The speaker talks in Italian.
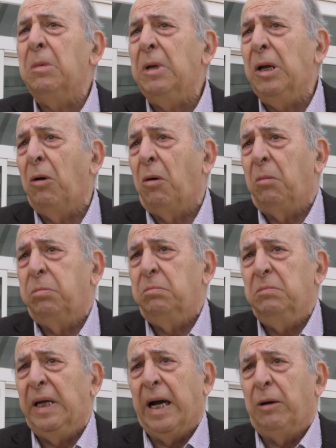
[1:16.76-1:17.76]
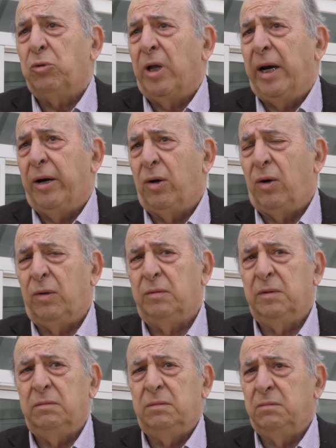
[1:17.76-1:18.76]
io mi cautelerò
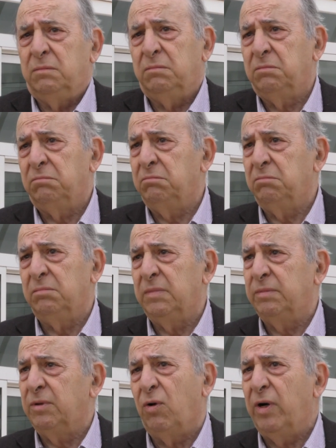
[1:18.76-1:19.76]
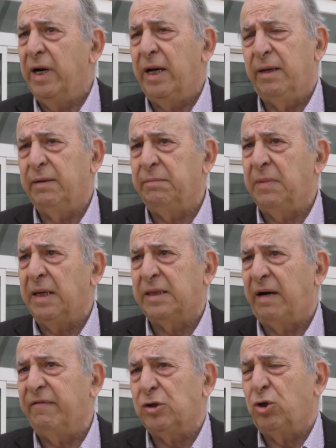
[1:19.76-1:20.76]
con, eh,
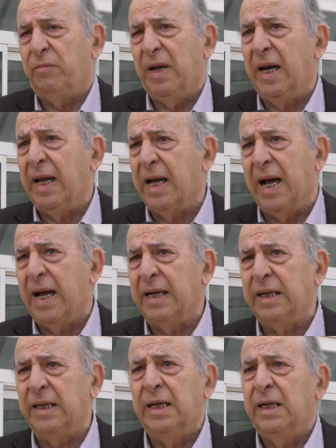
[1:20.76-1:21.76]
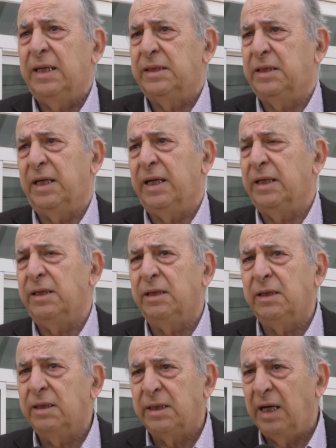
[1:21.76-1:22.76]
attraverso i miei legali se
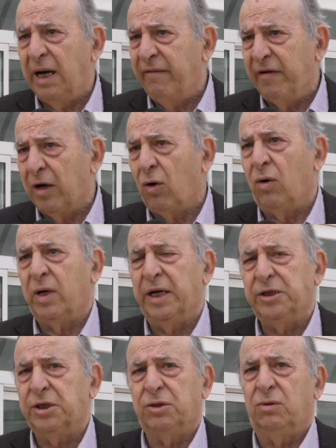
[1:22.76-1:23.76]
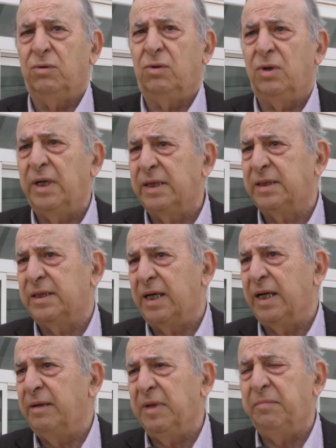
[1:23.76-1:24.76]
eh, rileverò che ci sono gli
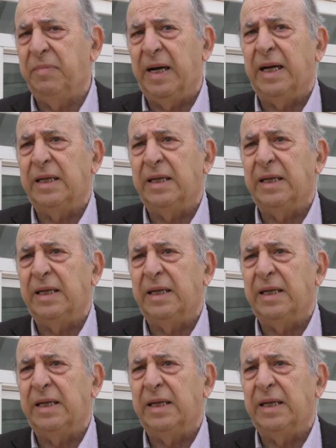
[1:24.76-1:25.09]
estremi per